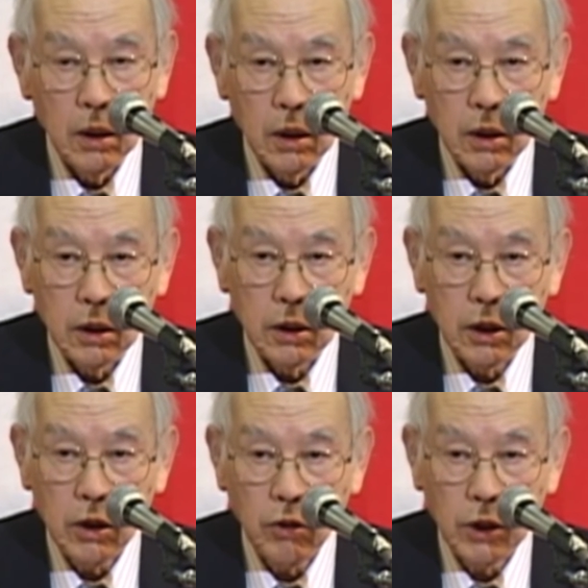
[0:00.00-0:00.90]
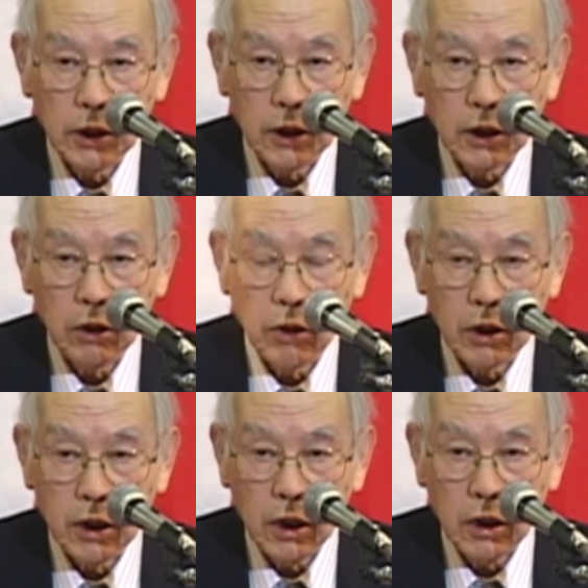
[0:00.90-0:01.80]
人類ができたのは
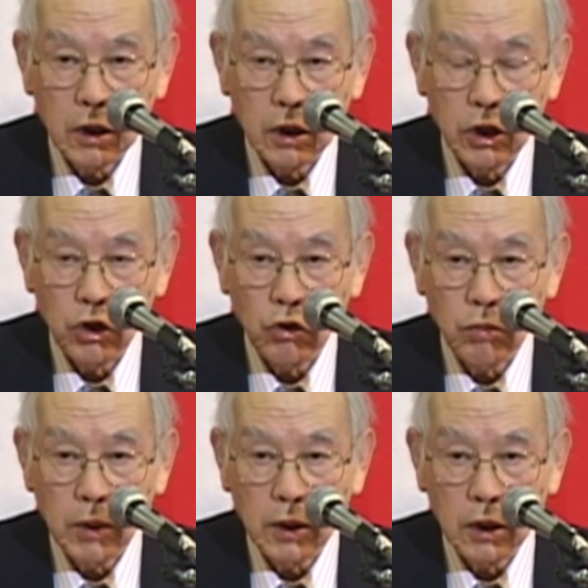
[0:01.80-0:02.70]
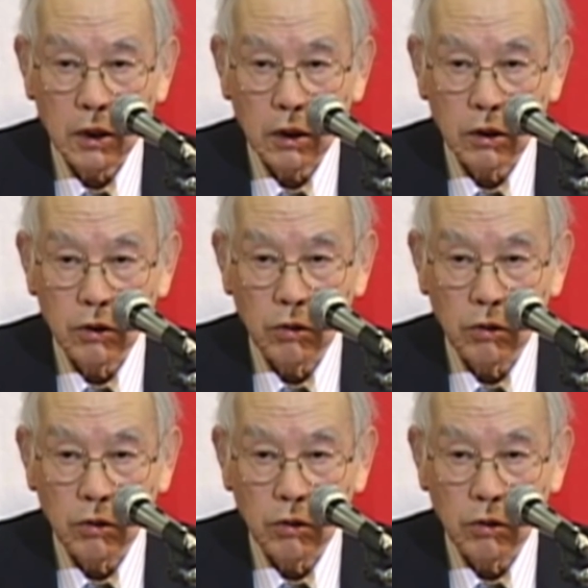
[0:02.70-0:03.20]
せいぜいにじゅうまんねんなんですよ。